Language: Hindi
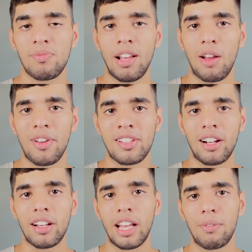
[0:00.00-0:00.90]
मेगा पिक्सल
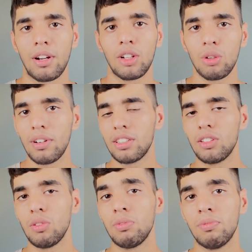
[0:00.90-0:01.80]
का कैमरा है तो मैं सही
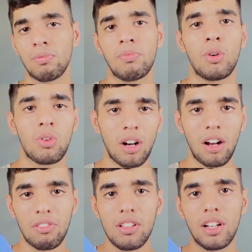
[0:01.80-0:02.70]
तो मेरे को
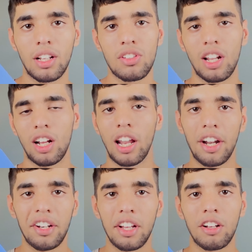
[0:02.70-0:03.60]
काफी ज्यादा अच्छा लगा
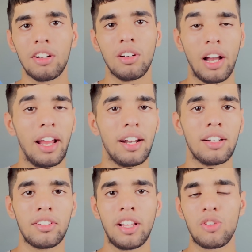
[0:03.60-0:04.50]
लाइटिंग
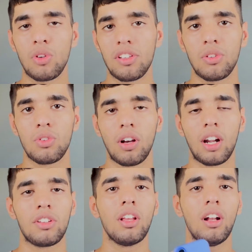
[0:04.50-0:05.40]
एंड सेचुरेशन
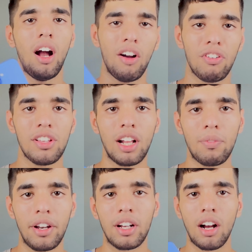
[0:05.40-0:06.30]
वगैरह इसकी काफी ज्यादा
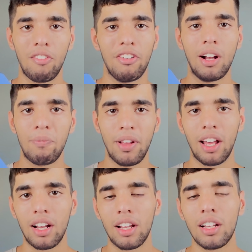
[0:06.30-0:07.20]
बढ़िया काफी
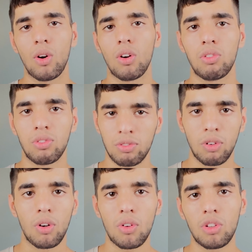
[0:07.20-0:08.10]
प्यारा है और
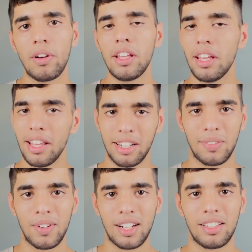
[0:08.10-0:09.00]
फोटोज तो भाई एक
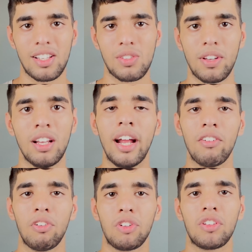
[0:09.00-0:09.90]
नंबर आती है इसमें
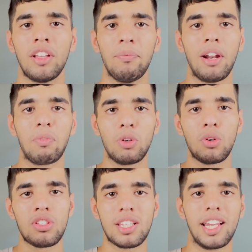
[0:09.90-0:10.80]
एंड फोटोज के सैम्पल आपको
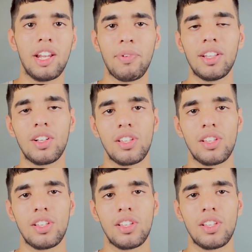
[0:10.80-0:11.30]
कुछ स्क्रीन पे दिख